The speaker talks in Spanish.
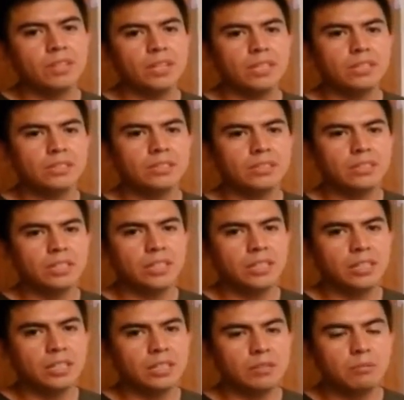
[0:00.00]

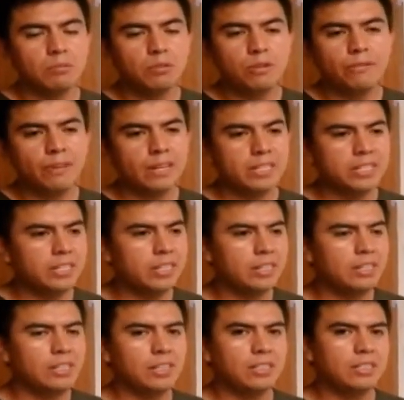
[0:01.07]
este, muy
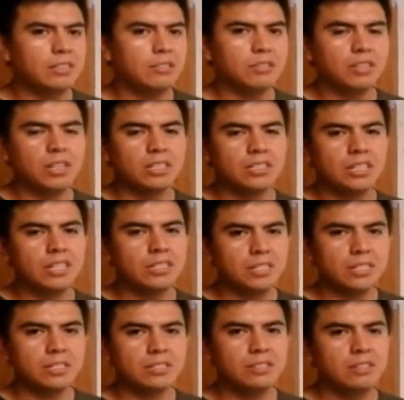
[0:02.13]
fácil desde nuestras
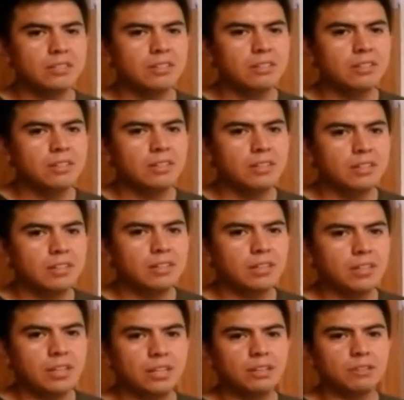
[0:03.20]
casas.
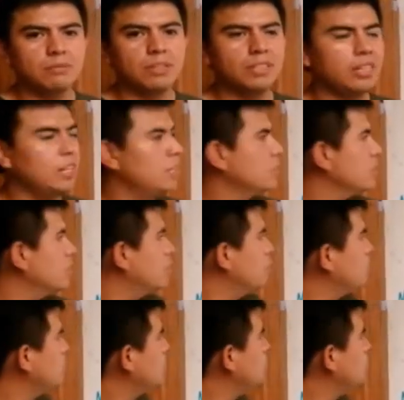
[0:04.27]
Eh, los materiales que vamos